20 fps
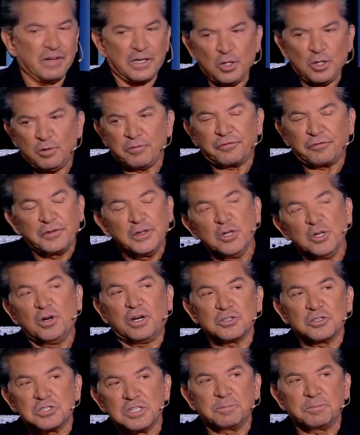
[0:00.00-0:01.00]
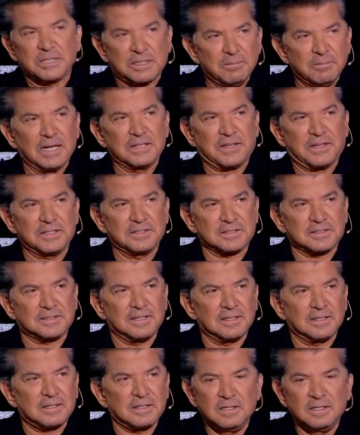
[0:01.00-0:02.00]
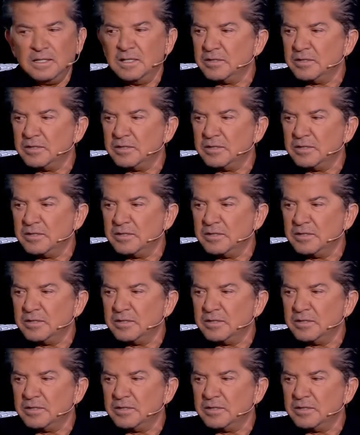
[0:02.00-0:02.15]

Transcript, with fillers: فاليوم في نوع جديد مثل ما قلت حضرتك